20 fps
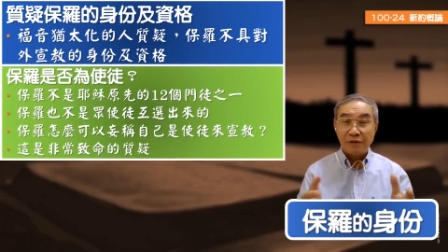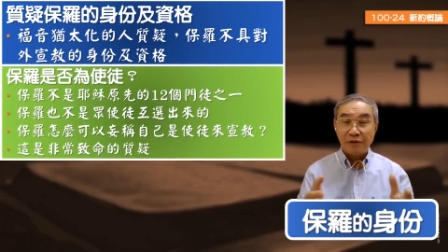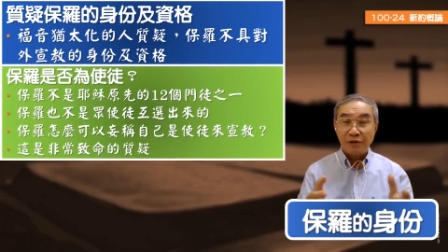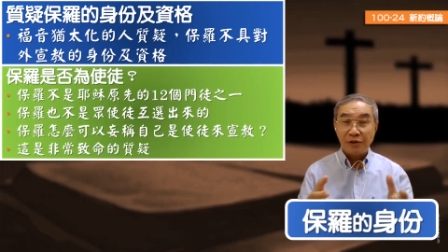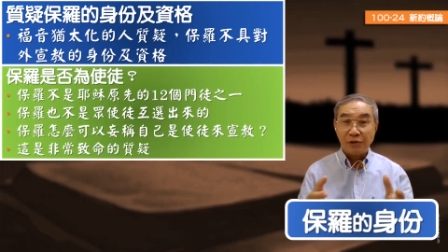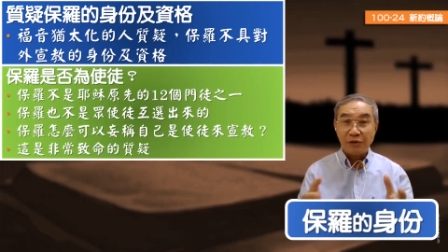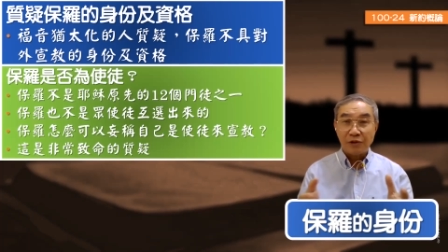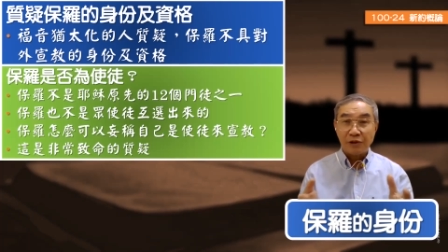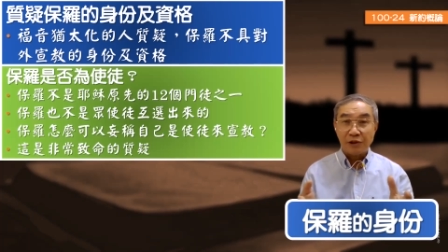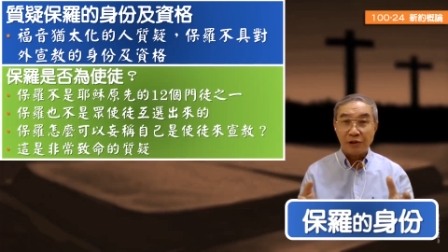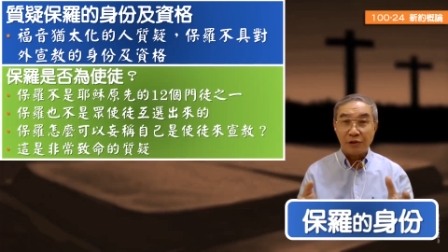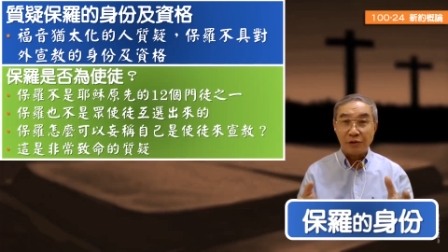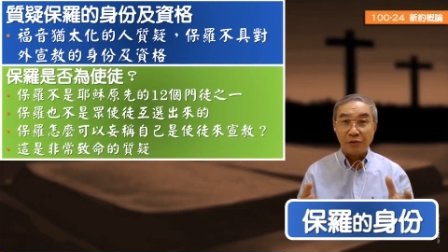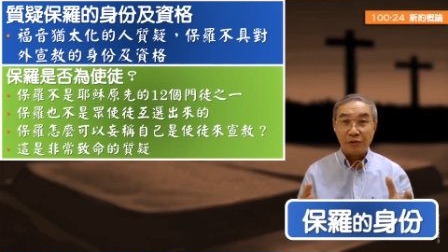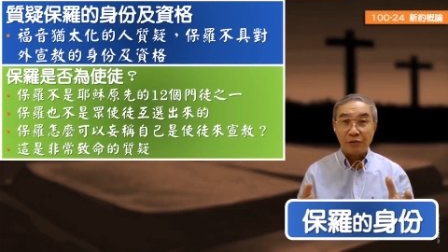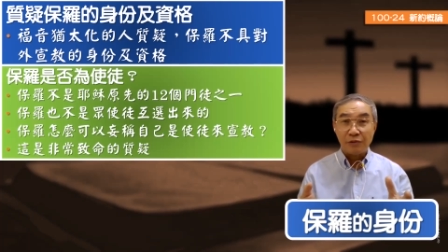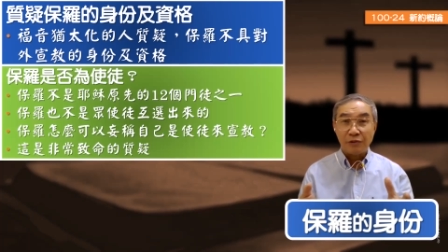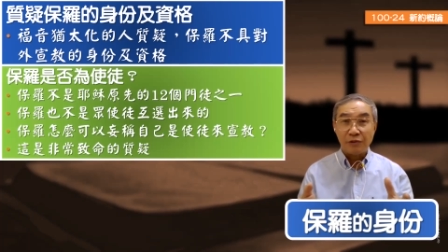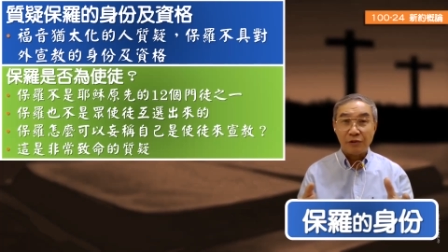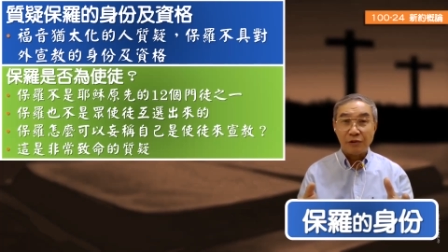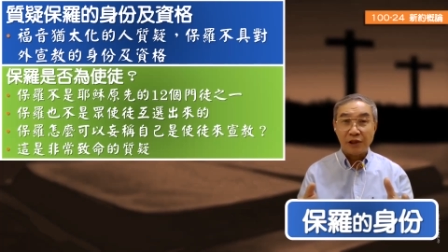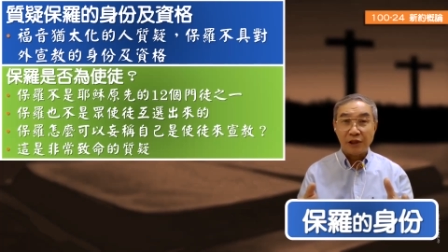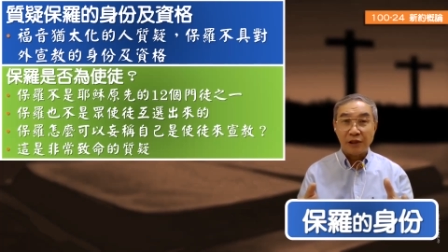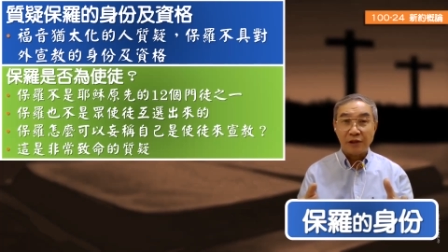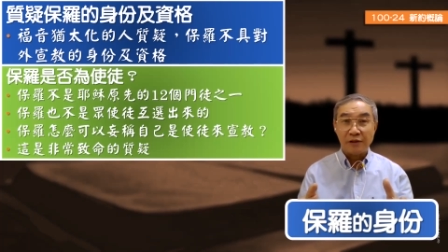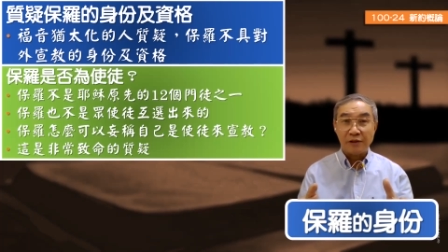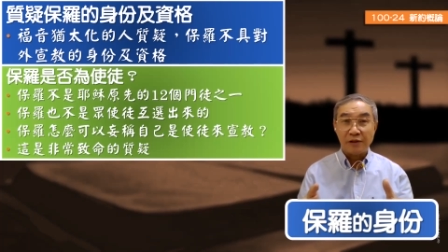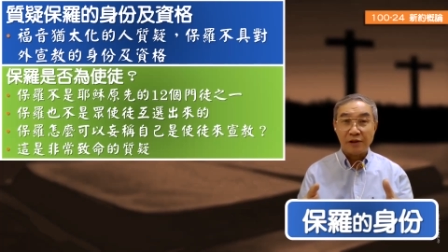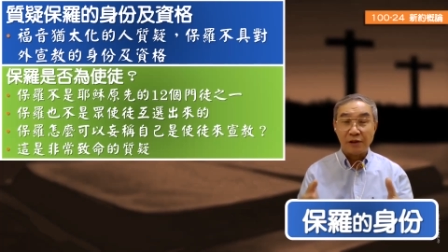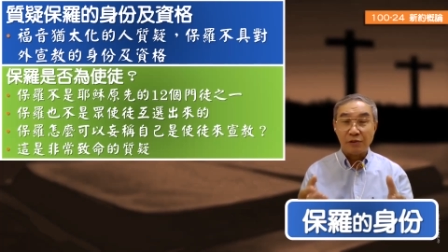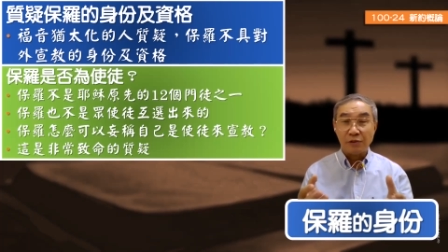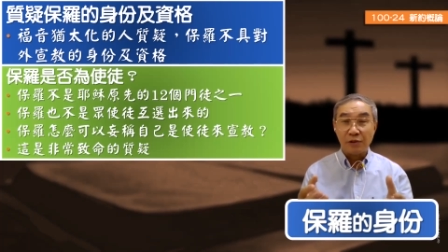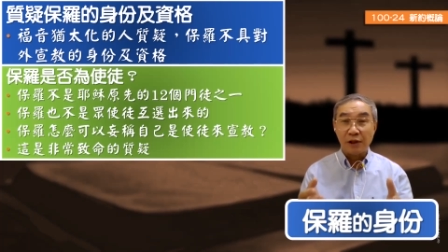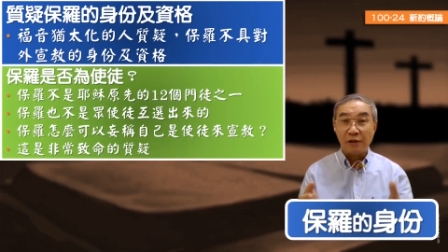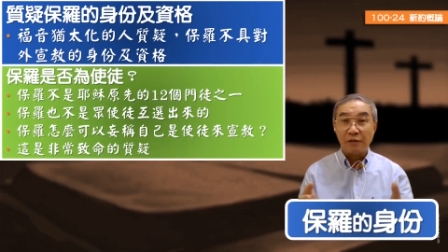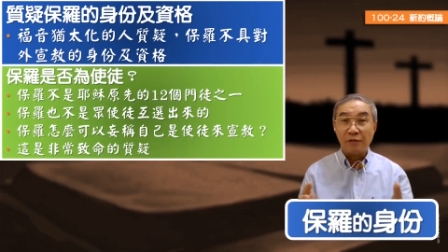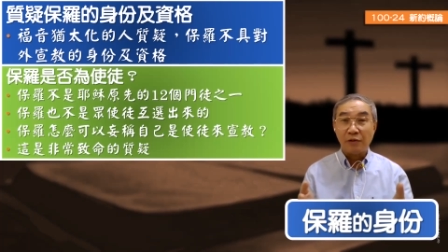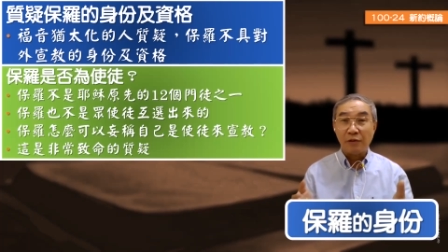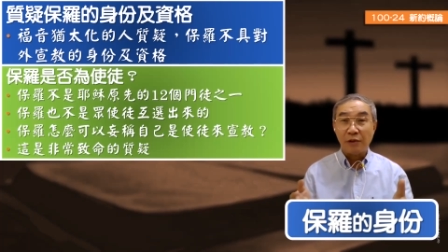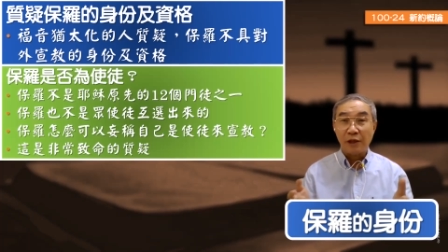众使徒互相显出来，
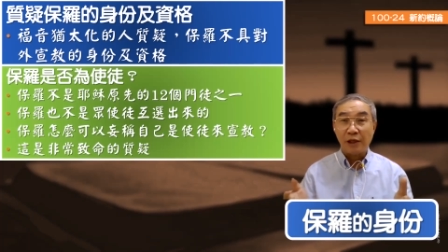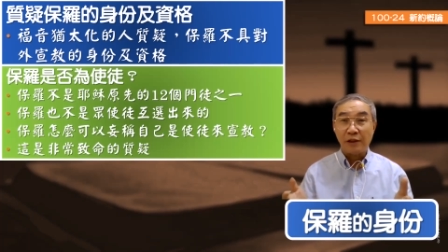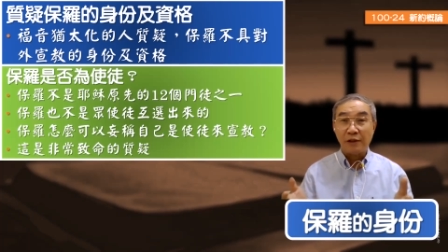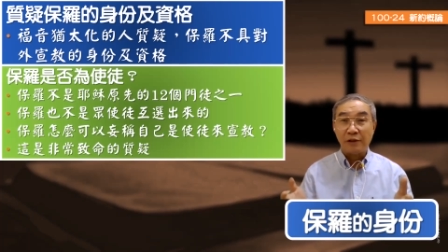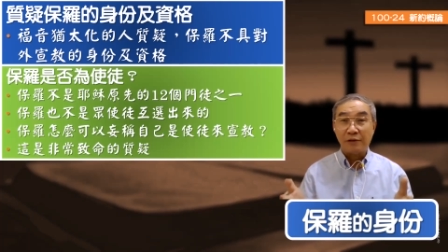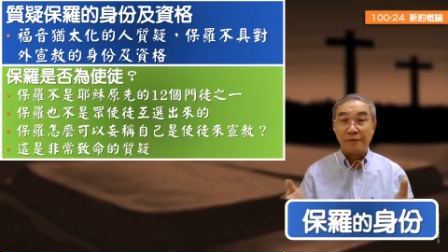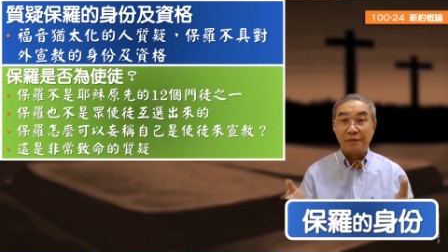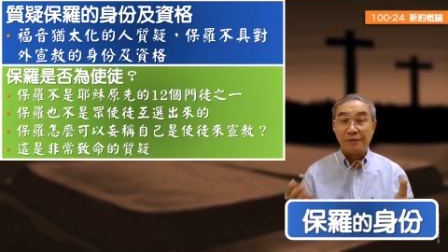因为后来